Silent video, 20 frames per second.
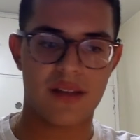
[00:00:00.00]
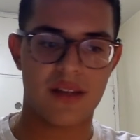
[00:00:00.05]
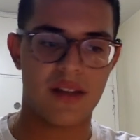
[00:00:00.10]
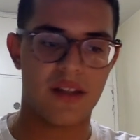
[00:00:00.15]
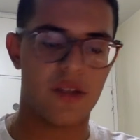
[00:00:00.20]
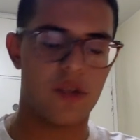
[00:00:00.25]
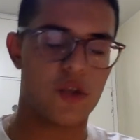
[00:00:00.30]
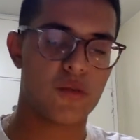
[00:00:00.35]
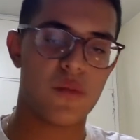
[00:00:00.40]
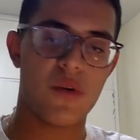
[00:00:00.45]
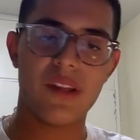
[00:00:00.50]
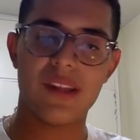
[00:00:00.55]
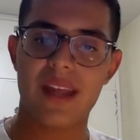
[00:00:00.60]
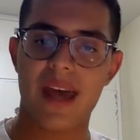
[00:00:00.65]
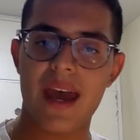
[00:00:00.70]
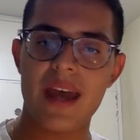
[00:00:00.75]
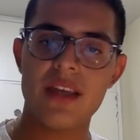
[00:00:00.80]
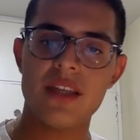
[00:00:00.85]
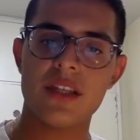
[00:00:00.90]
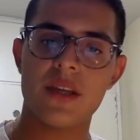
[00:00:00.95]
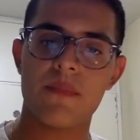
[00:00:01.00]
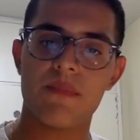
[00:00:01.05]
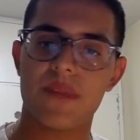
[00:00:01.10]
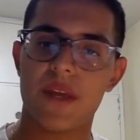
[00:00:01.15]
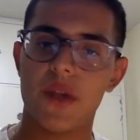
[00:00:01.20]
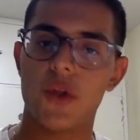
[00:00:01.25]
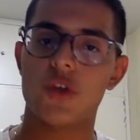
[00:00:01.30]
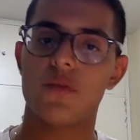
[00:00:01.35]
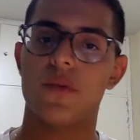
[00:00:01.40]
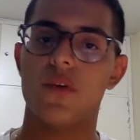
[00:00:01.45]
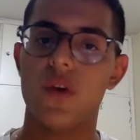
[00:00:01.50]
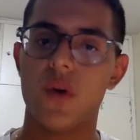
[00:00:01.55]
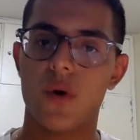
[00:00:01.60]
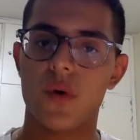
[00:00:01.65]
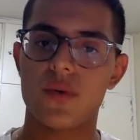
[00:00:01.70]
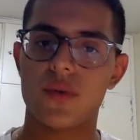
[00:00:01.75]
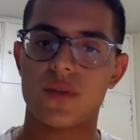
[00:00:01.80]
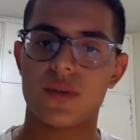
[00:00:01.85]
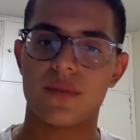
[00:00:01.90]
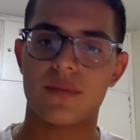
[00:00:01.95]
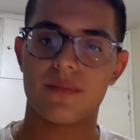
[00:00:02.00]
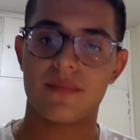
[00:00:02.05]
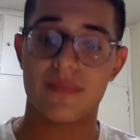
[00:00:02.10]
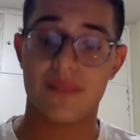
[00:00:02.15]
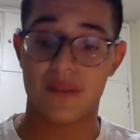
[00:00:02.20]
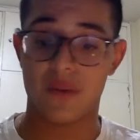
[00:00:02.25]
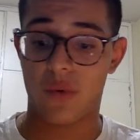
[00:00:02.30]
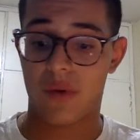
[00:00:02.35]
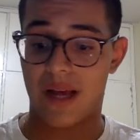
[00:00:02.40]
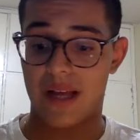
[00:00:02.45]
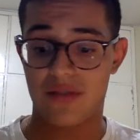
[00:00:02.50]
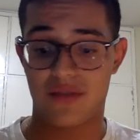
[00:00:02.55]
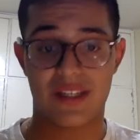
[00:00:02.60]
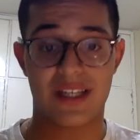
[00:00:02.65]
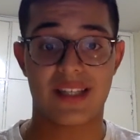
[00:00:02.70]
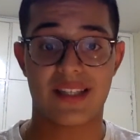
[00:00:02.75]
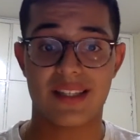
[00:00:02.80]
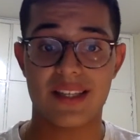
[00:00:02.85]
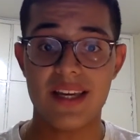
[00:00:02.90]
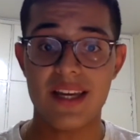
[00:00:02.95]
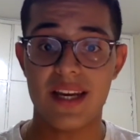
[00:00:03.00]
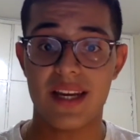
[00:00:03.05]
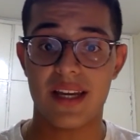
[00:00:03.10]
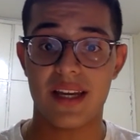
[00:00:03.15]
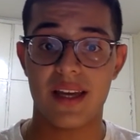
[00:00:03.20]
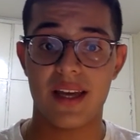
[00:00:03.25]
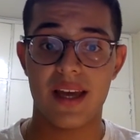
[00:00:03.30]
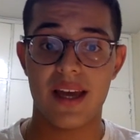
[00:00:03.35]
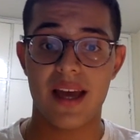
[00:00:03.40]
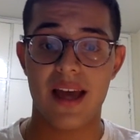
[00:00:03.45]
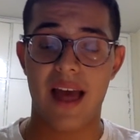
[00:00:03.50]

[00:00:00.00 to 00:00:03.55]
entre 2010 e 2011. No caso da Síria,